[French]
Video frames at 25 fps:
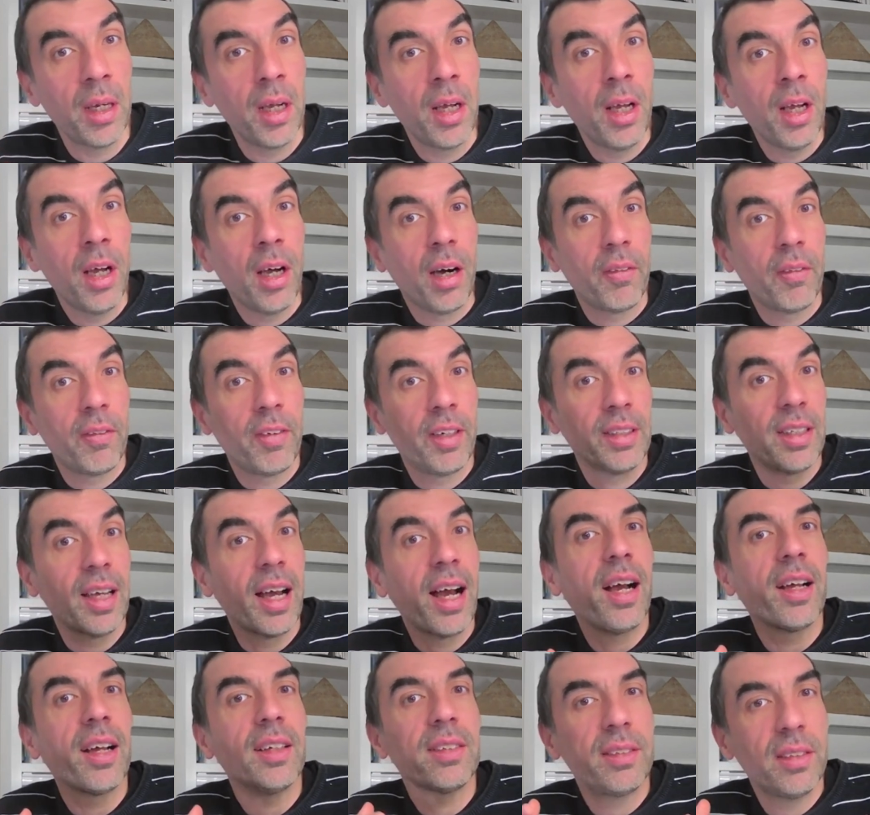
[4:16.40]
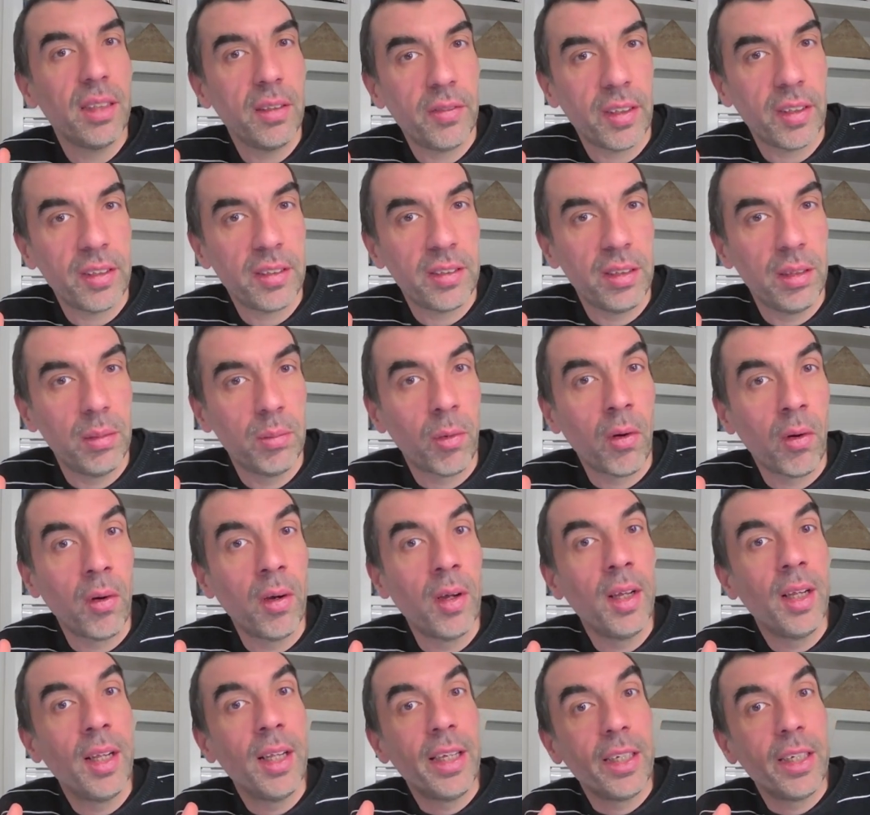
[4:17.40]
en fait, assez facilement,
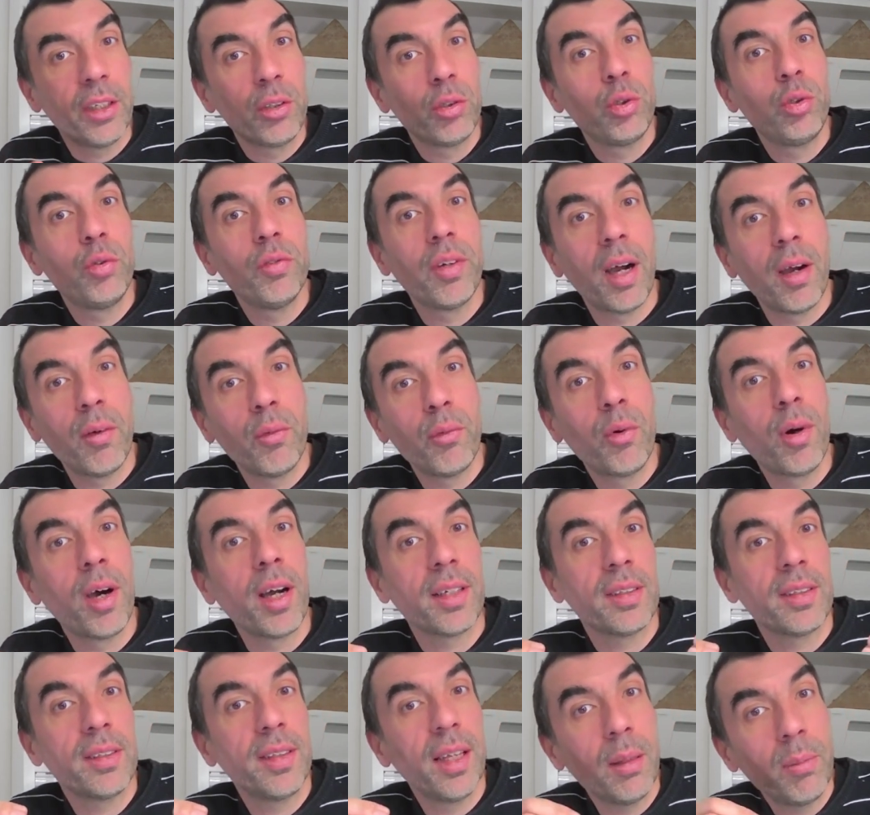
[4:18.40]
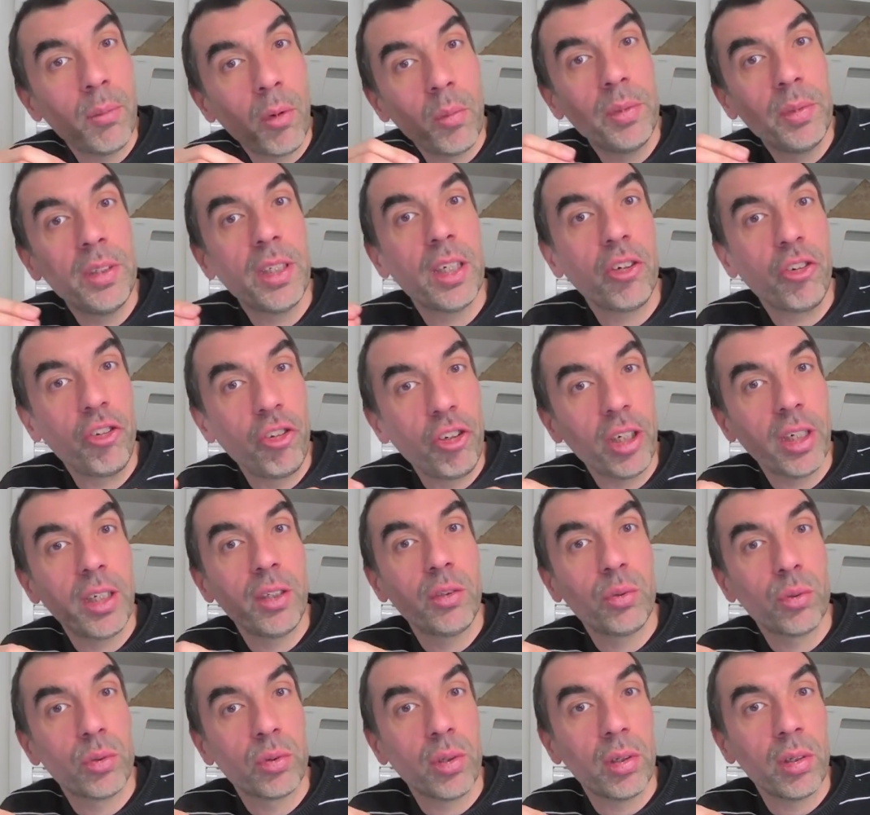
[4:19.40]
et que tu vas avoir tellement bien géré ton
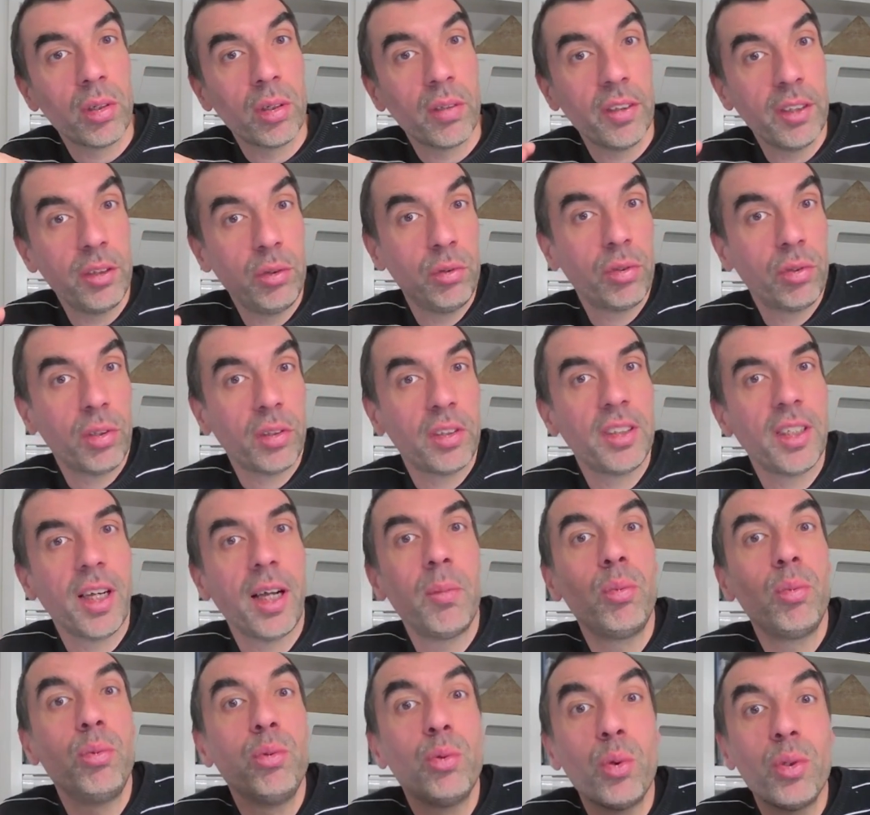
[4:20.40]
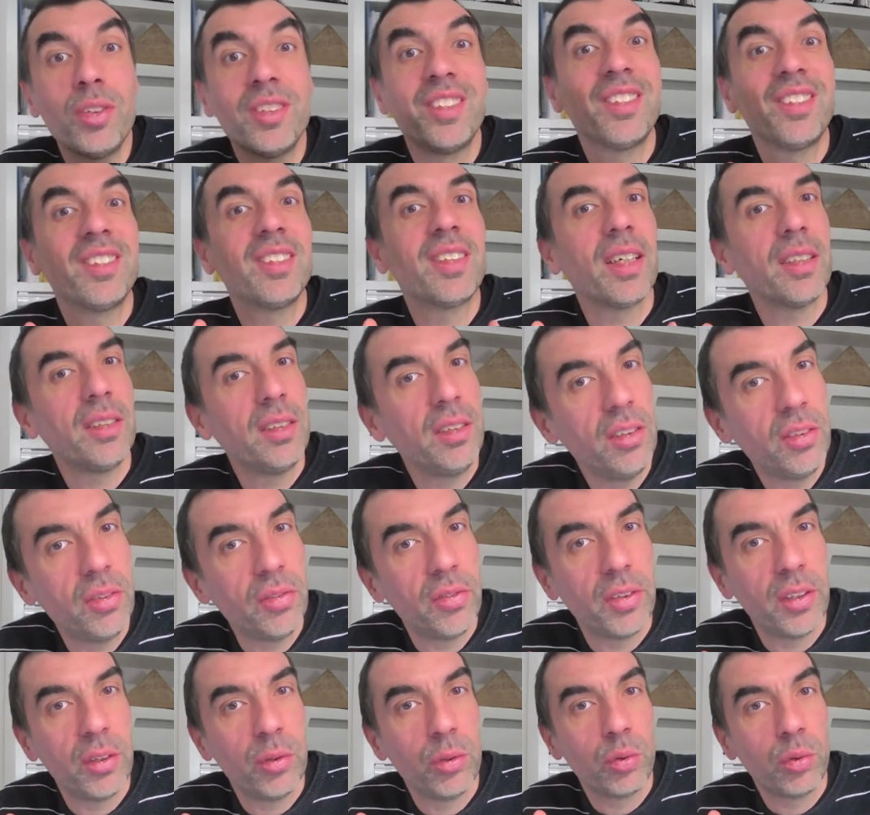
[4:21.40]
temps qu'en fait, tu sortiras plutôt satisfait
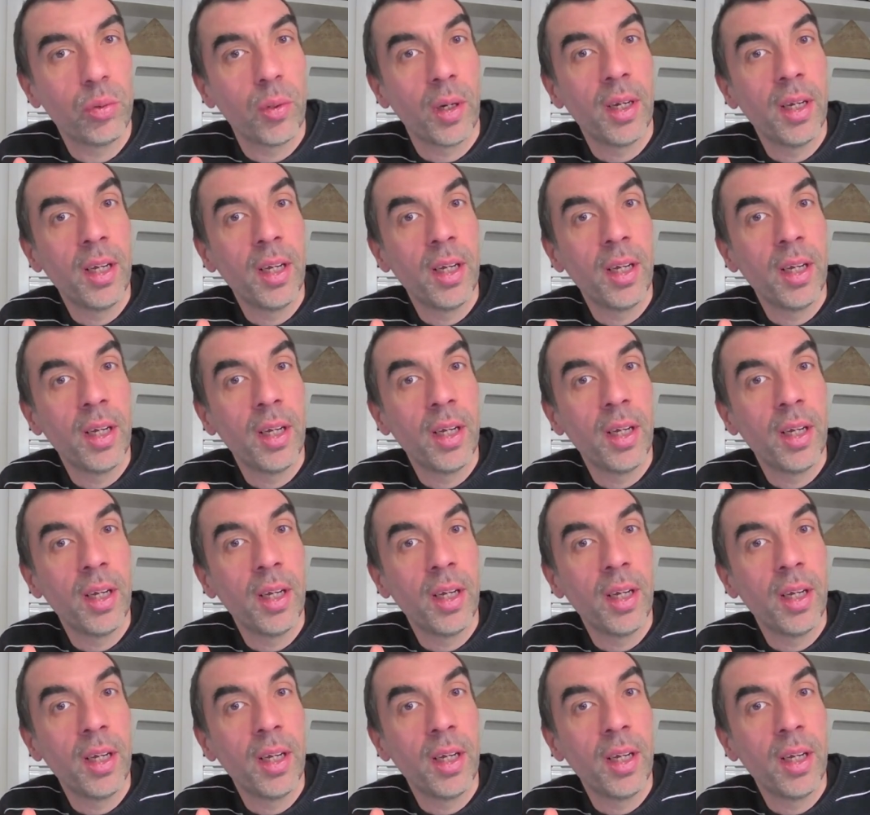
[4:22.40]
de toi.